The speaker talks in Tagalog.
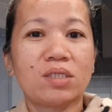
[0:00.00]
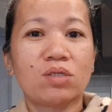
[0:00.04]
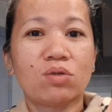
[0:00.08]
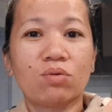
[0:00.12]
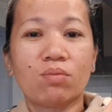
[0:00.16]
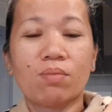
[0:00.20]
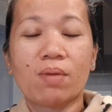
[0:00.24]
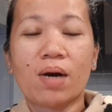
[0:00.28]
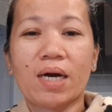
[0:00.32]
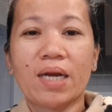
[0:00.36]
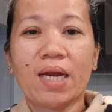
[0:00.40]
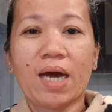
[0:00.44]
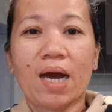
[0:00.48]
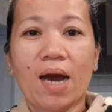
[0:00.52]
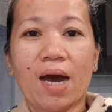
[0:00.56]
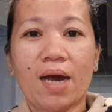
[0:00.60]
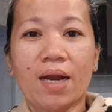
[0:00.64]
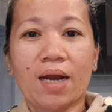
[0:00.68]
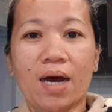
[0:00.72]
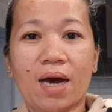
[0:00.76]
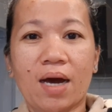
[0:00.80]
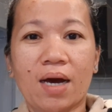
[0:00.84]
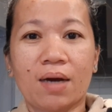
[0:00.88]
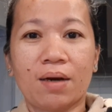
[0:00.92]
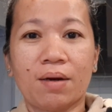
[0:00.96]
nung mga
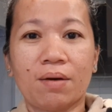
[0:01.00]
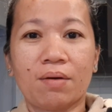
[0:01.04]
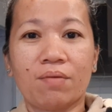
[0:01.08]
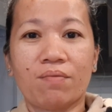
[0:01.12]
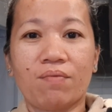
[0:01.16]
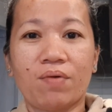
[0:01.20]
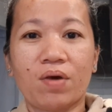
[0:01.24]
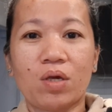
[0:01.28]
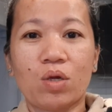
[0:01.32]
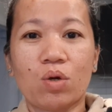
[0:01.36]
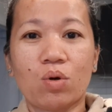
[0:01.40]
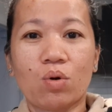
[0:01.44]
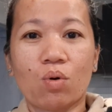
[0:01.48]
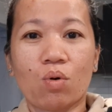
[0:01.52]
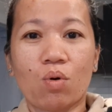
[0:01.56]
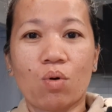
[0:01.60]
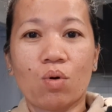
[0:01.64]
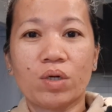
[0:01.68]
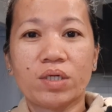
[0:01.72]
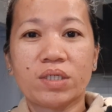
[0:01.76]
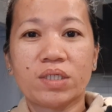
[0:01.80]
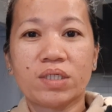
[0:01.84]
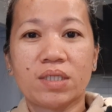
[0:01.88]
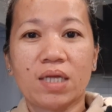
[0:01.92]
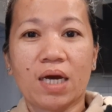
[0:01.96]
nakaraang video ko
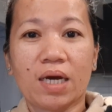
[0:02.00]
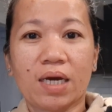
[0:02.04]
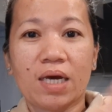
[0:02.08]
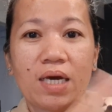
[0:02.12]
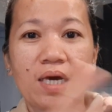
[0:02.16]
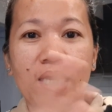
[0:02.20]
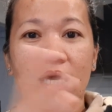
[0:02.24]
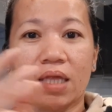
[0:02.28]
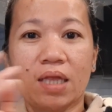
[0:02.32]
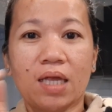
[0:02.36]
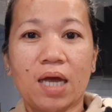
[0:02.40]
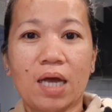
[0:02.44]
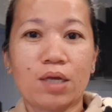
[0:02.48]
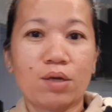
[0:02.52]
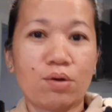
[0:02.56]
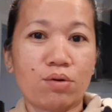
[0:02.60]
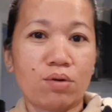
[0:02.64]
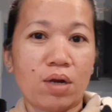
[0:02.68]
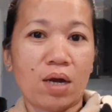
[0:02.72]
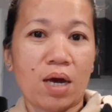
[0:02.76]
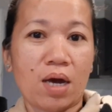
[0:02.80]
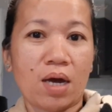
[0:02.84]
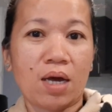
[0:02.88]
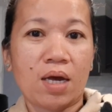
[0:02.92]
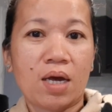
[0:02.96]
is nakikita nyo
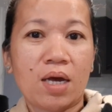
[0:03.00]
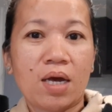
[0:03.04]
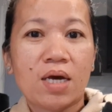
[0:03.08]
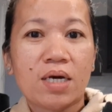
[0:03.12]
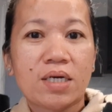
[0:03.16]
na